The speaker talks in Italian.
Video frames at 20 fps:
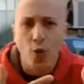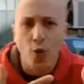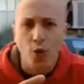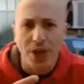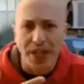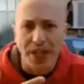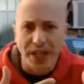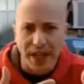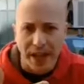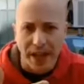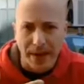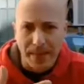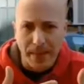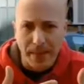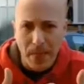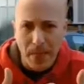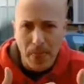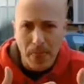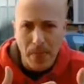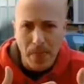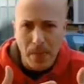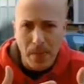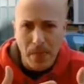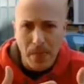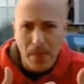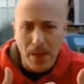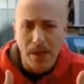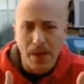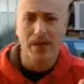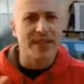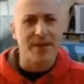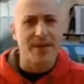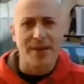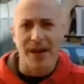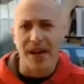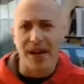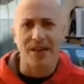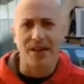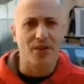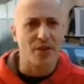unire.
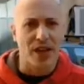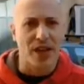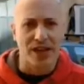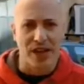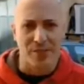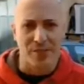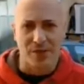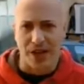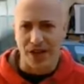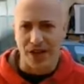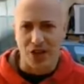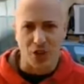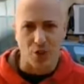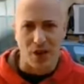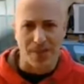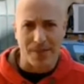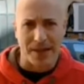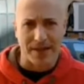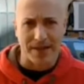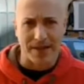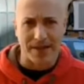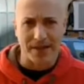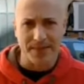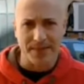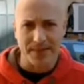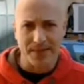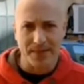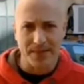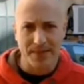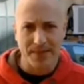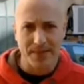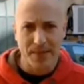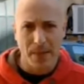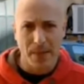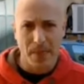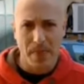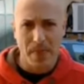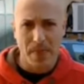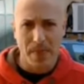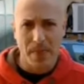Separati non andiamo da nessuna parte.
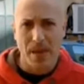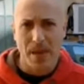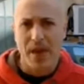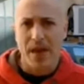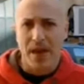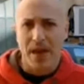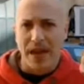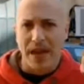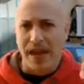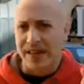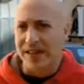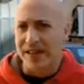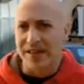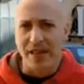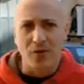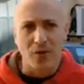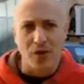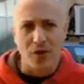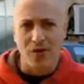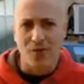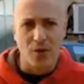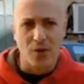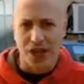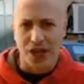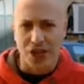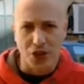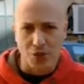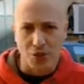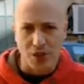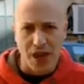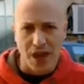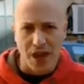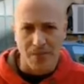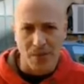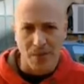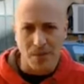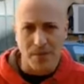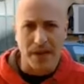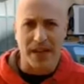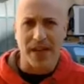E la dittatura non vuole che ci
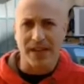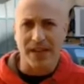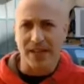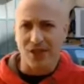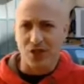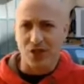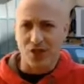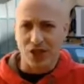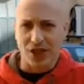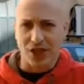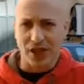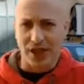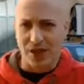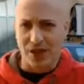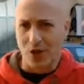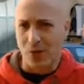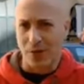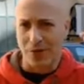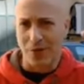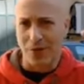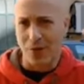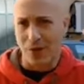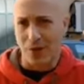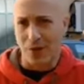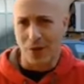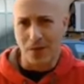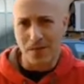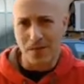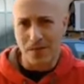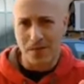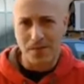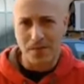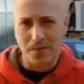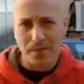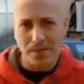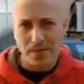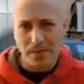uniamo, perché adesso se il coprifuoco